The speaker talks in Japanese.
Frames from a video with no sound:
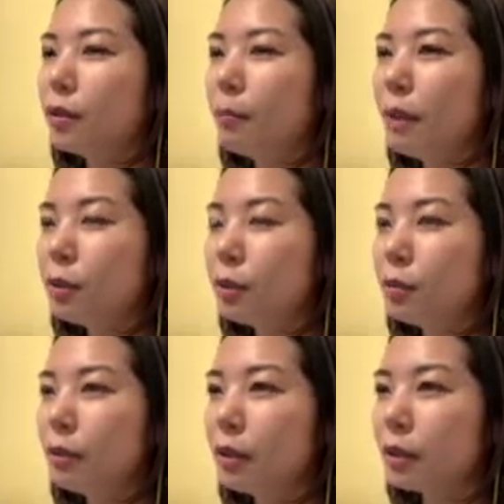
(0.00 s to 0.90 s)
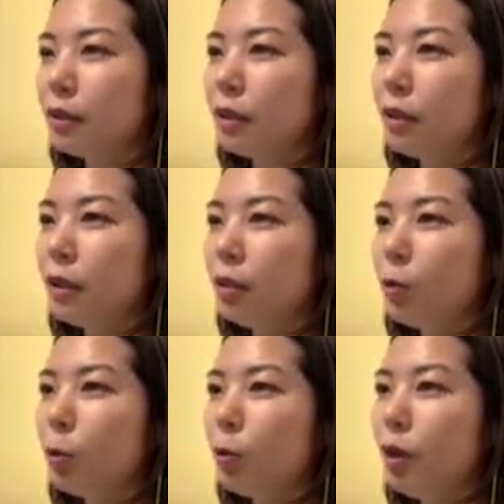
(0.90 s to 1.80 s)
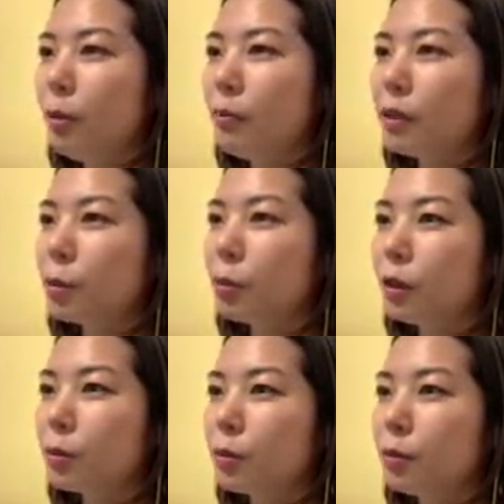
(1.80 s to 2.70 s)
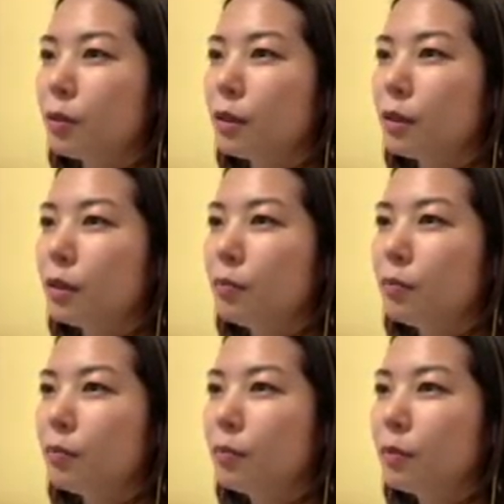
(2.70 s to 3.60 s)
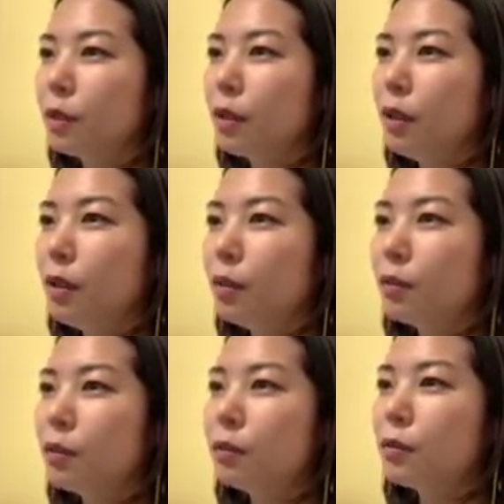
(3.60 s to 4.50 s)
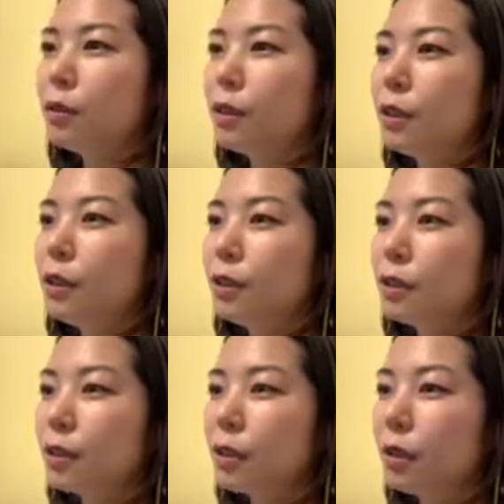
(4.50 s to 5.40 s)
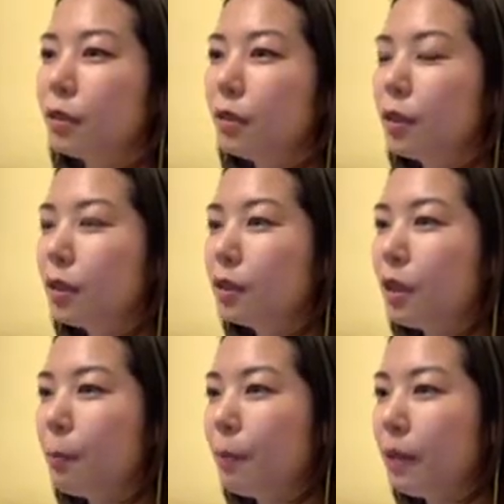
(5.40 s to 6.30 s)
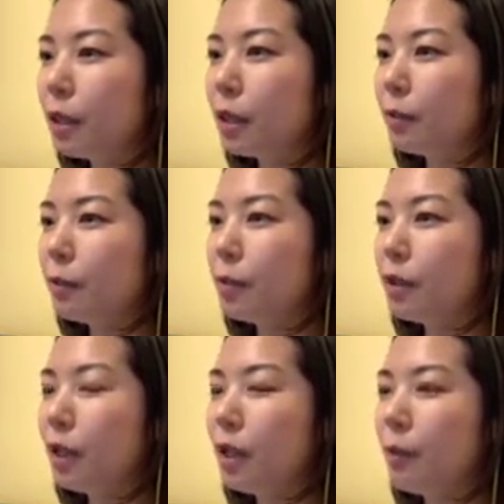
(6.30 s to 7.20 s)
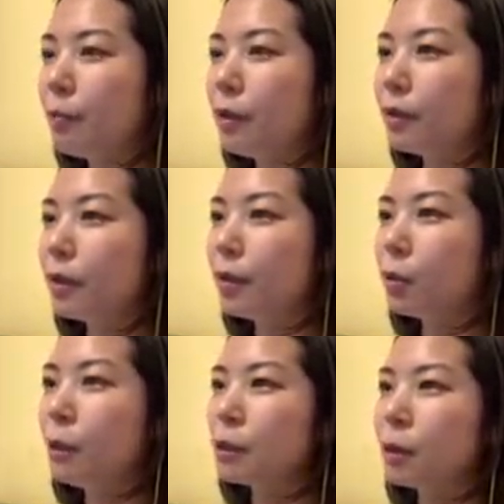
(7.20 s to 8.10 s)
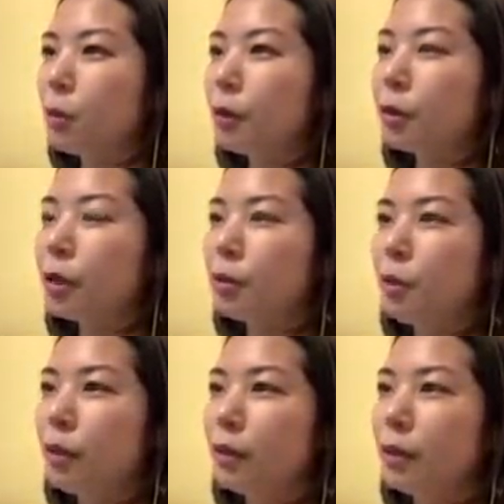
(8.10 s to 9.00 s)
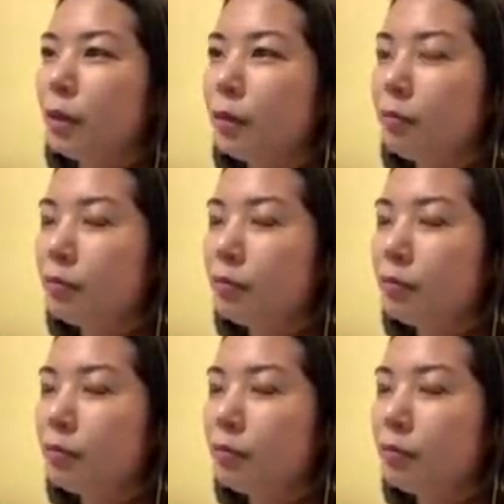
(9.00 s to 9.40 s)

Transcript: じゃあ、松はさ、ウォーハンマーで壊せるんだ。あ、ちょっと気になっちゃった。じゃあやっぱりビルダーハンマーで壊した方が良さそうかな。